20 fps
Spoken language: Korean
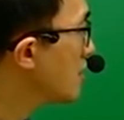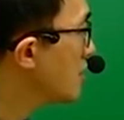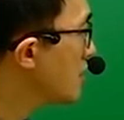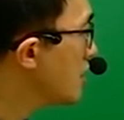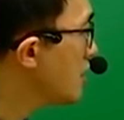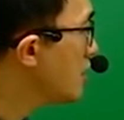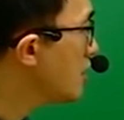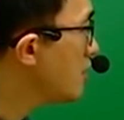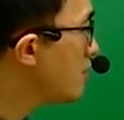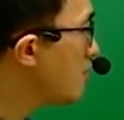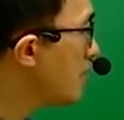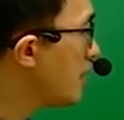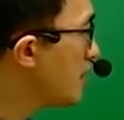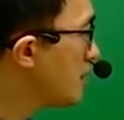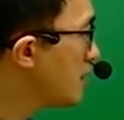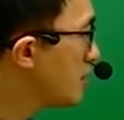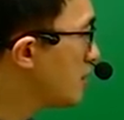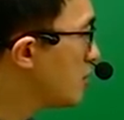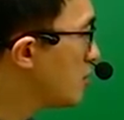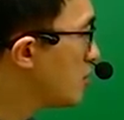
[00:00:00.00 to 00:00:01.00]

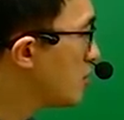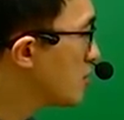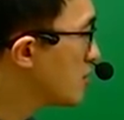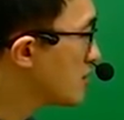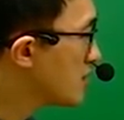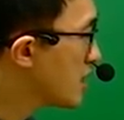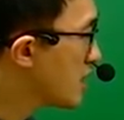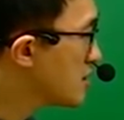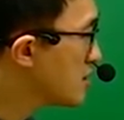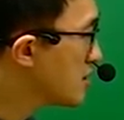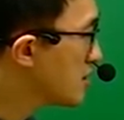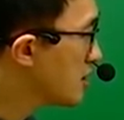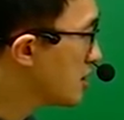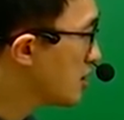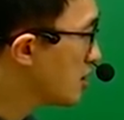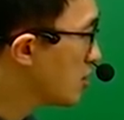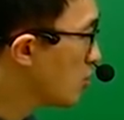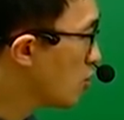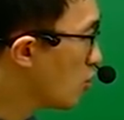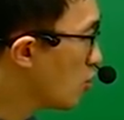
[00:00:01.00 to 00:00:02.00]
긴급한 일로
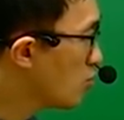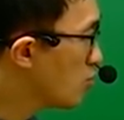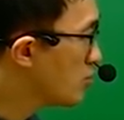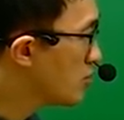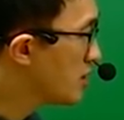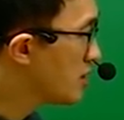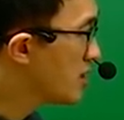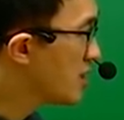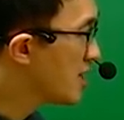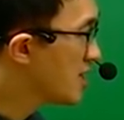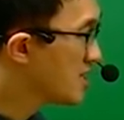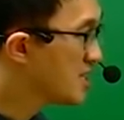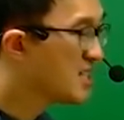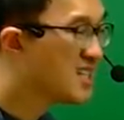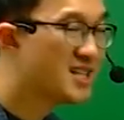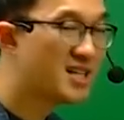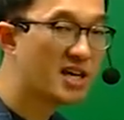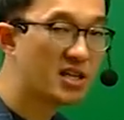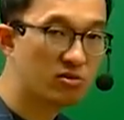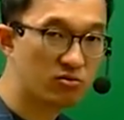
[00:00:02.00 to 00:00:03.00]
자정이 5분이나
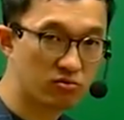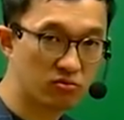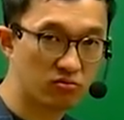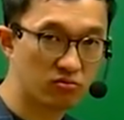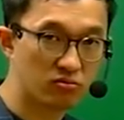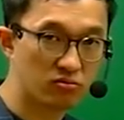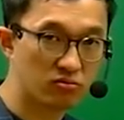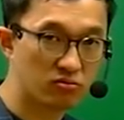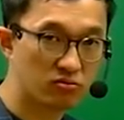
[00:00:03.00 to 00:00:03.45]
지난 후